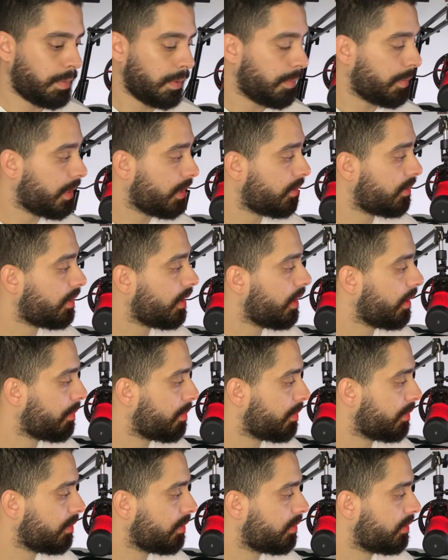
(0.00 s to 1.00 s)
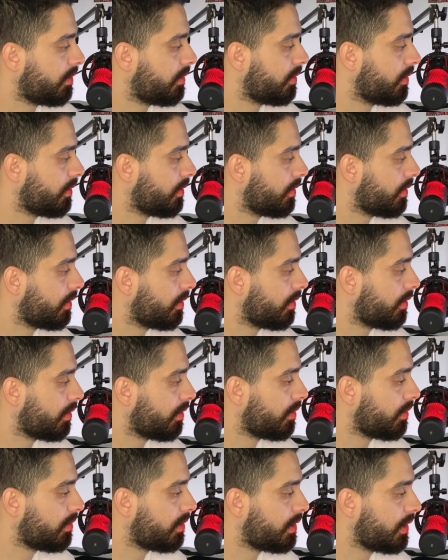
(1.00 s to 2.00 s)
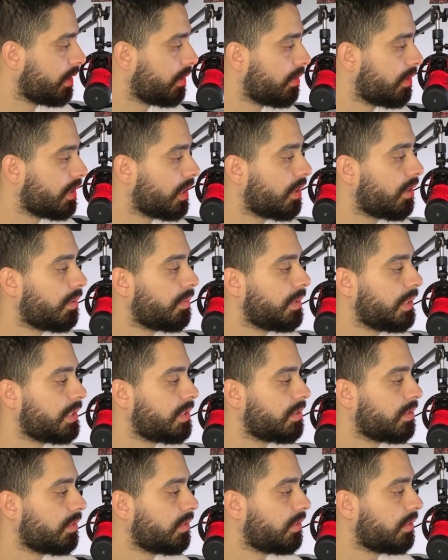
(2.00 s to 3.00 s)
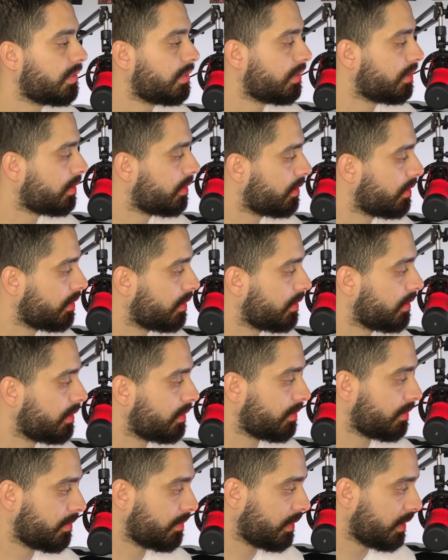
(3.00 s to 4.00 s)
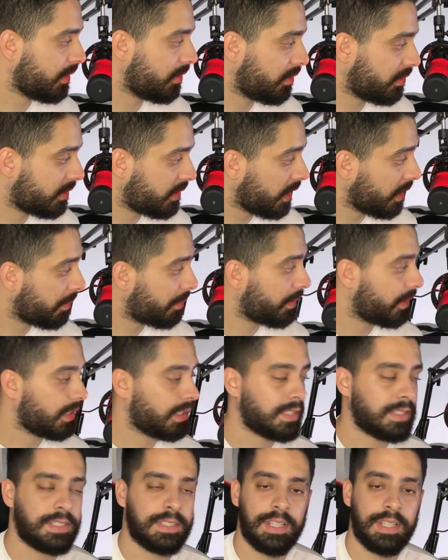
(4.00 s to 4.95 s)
primeiro tempo, o Santos já começou igual sempre, né?